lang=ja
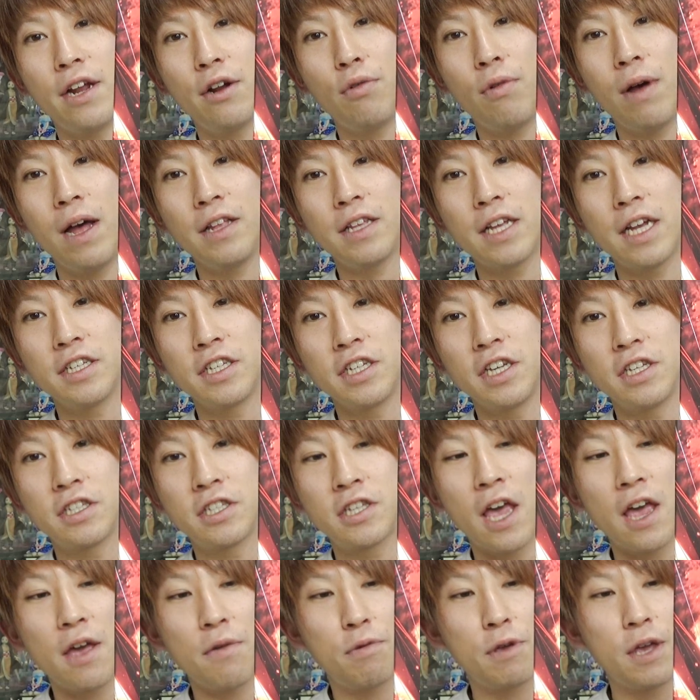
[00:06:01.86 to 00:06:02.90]

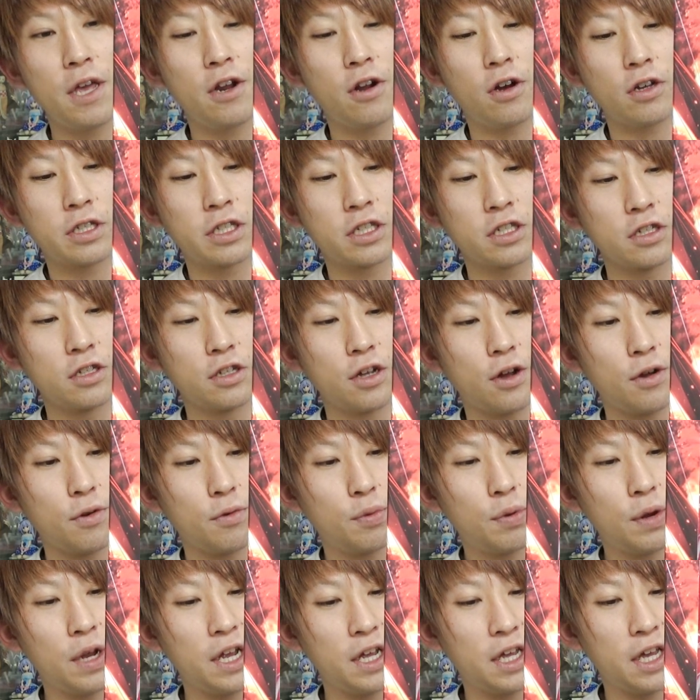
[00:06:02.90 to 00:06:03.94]
イナルファンタジーセフィロ2の
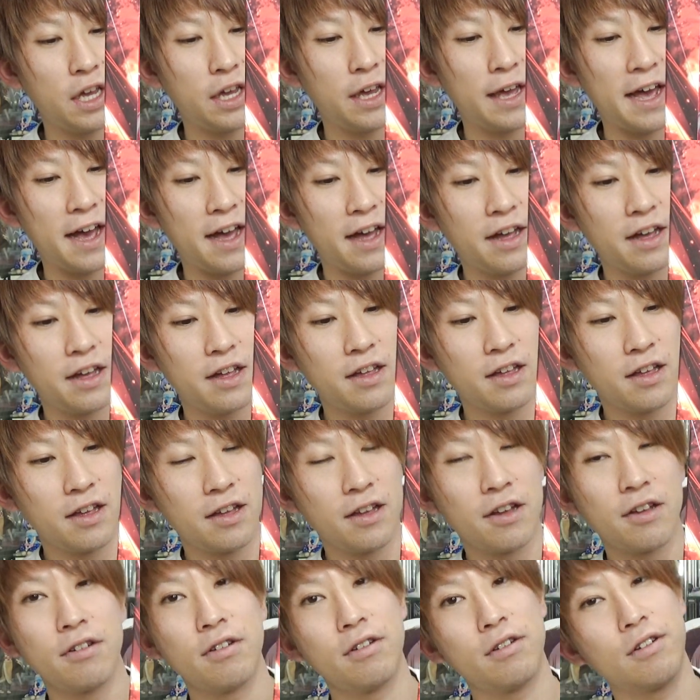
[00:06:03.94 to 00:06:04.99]
フィギュア。
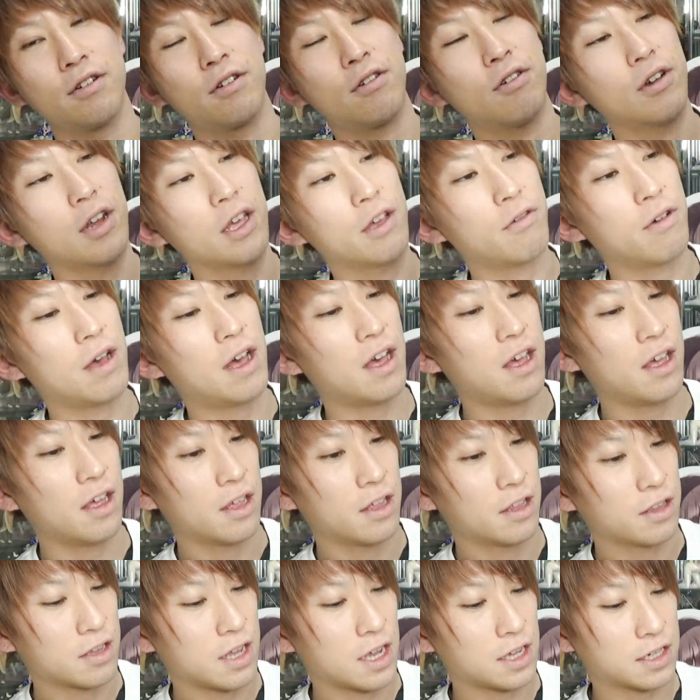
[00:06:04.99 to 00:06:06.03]
うん、これは
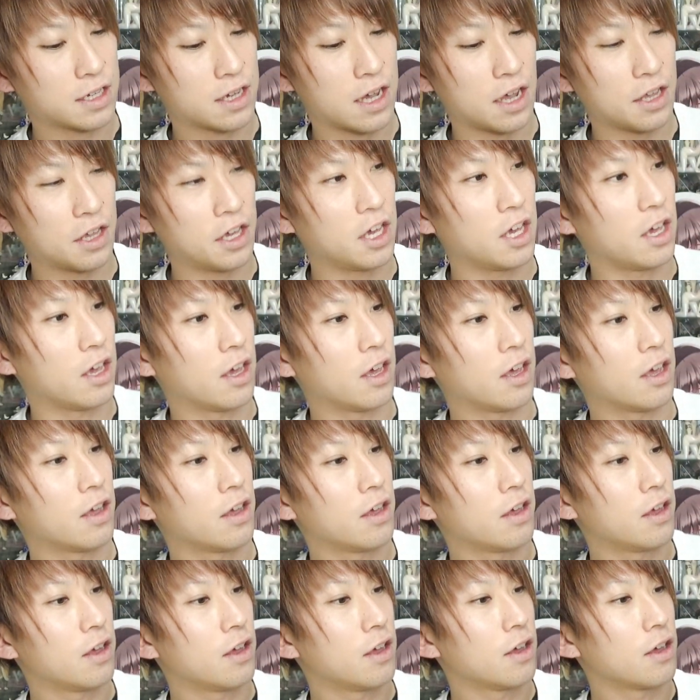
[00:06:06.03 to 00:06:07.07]
確かに
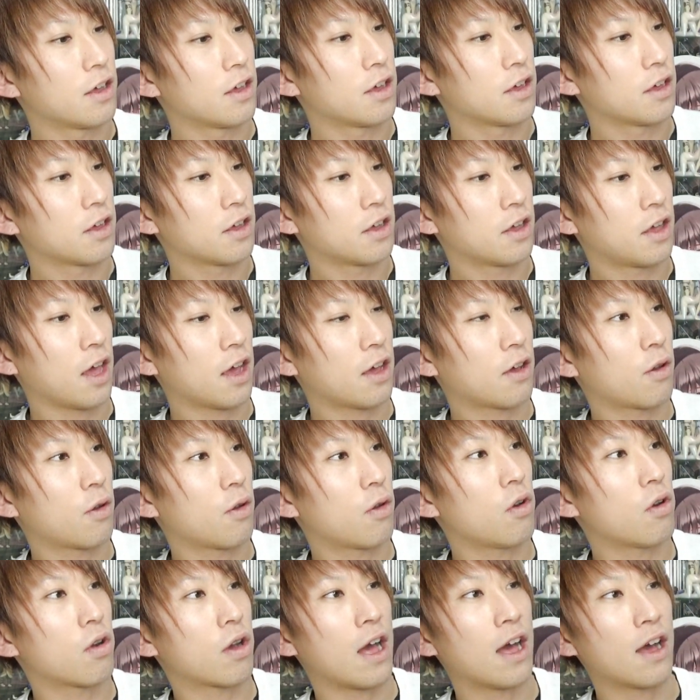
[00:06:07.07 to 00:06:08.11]
結
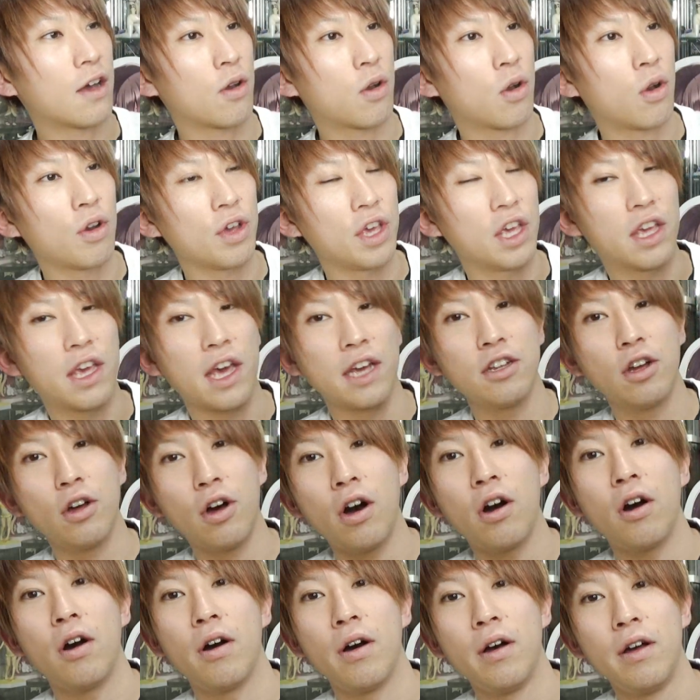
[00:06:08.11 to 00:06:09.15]
構かっこいいけ
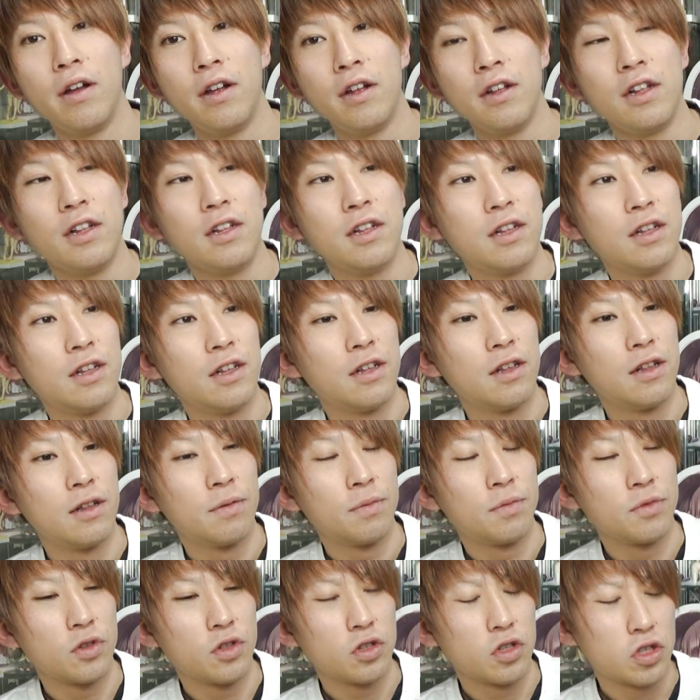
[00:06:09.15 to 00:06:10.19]
ど、
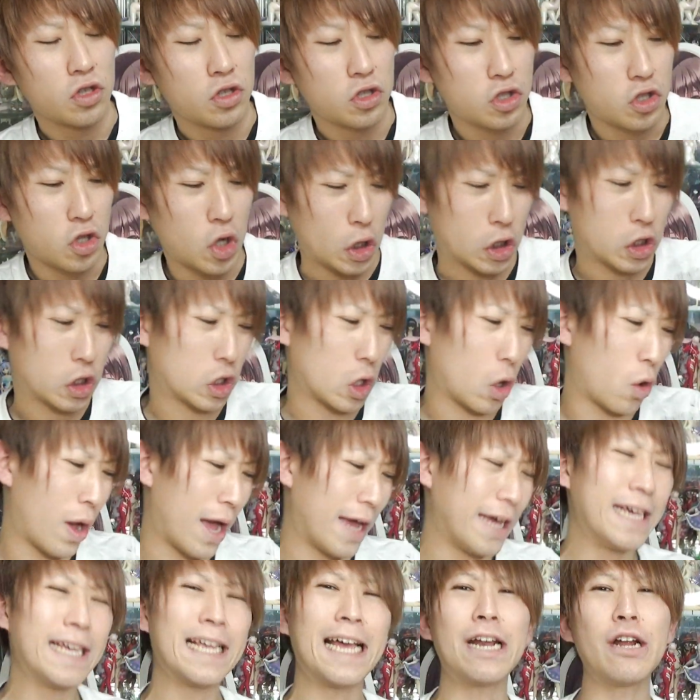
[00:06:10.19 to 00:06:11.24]
ちょっと
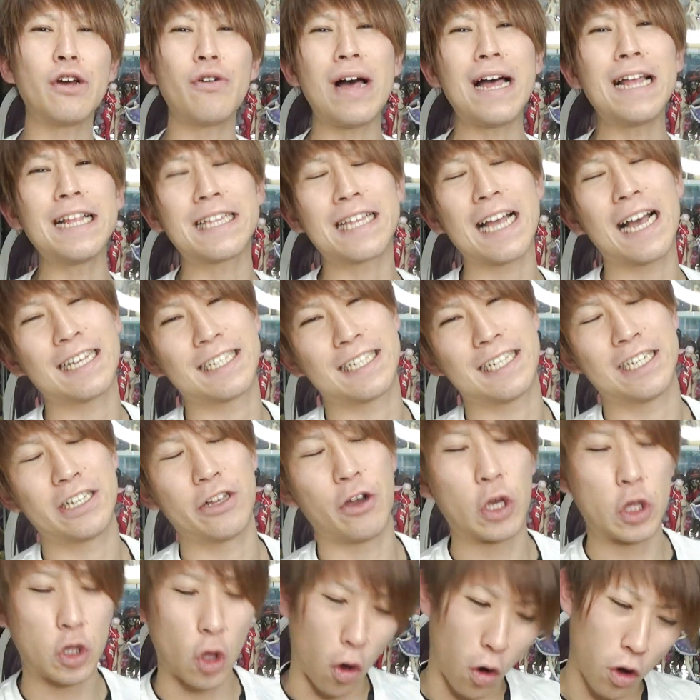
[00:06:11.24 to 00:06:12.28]
ファイナルファンタジー
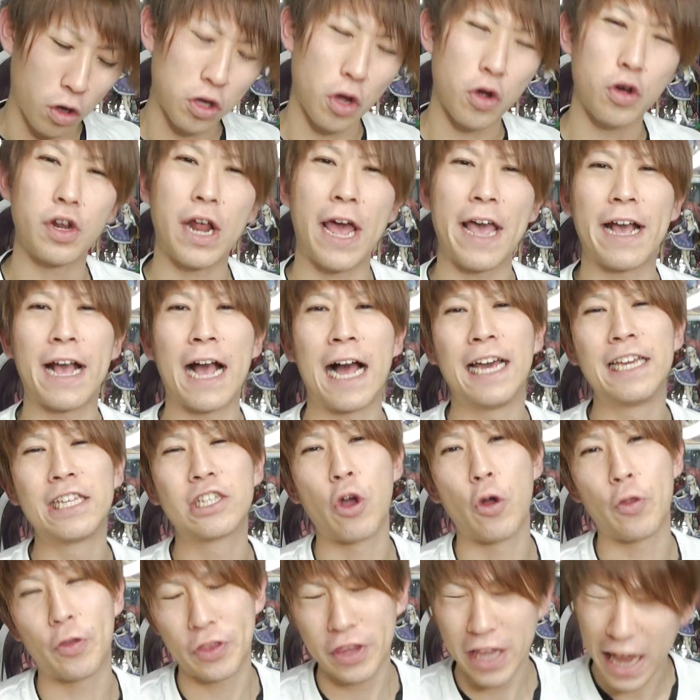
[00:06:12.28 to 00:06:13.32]
の一言ぐらい買
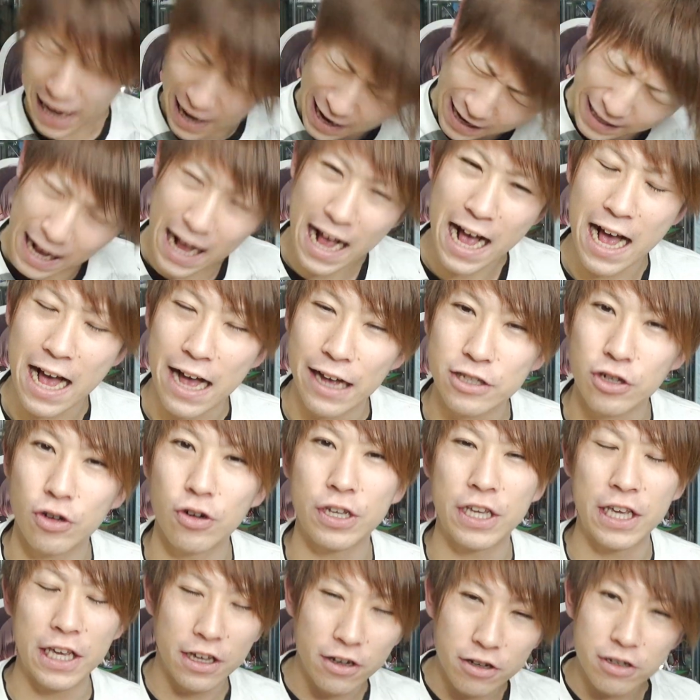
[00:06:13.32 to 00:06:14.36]
い取ってえな。そ
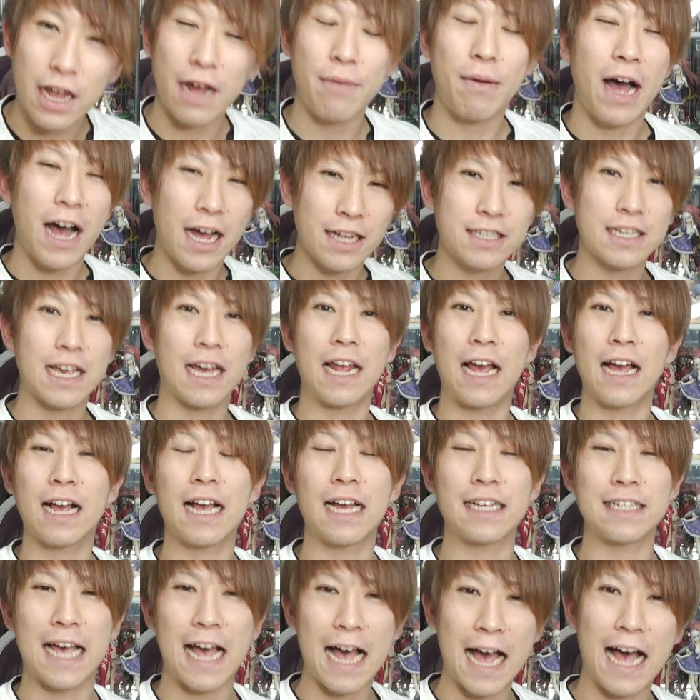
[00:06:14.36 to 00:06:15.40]
のキングダムハーツかな
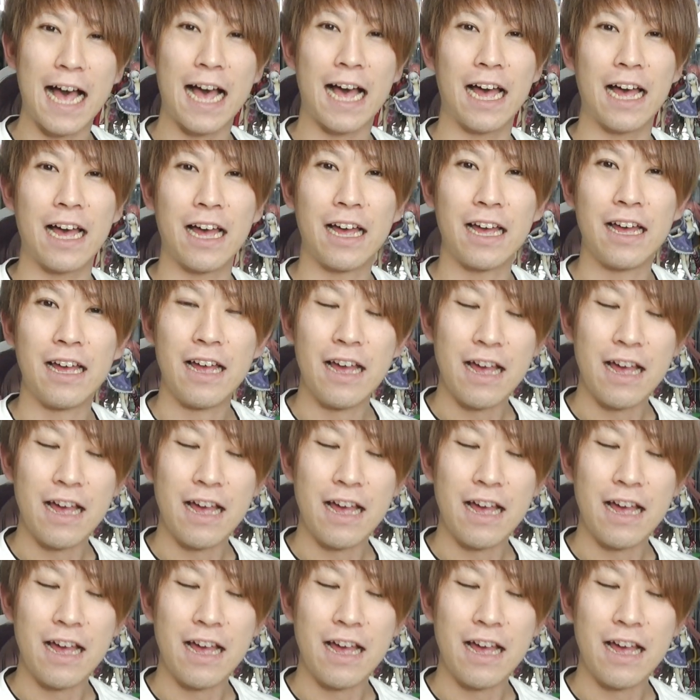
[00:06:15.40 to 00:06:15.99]
んかさ、